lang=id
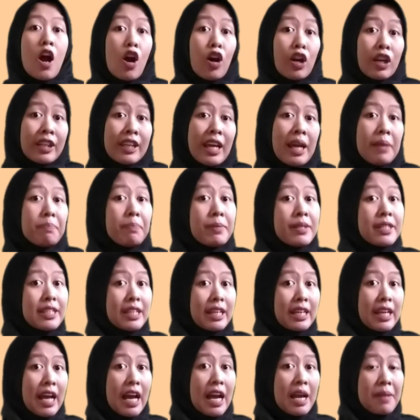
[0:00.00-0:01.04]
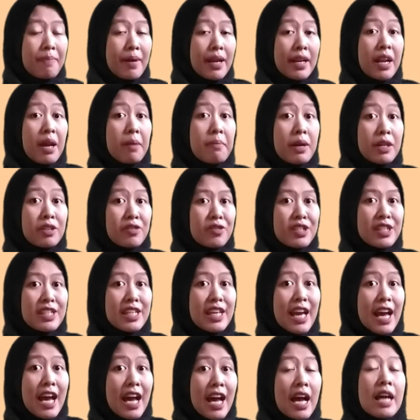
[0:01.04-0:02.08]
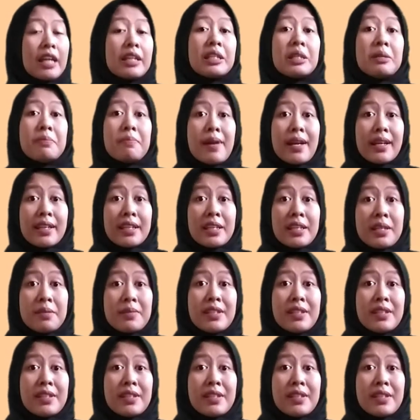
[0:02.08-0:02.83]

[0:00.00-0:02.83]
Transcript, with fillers: Organ pencernaan pada manusia dibagi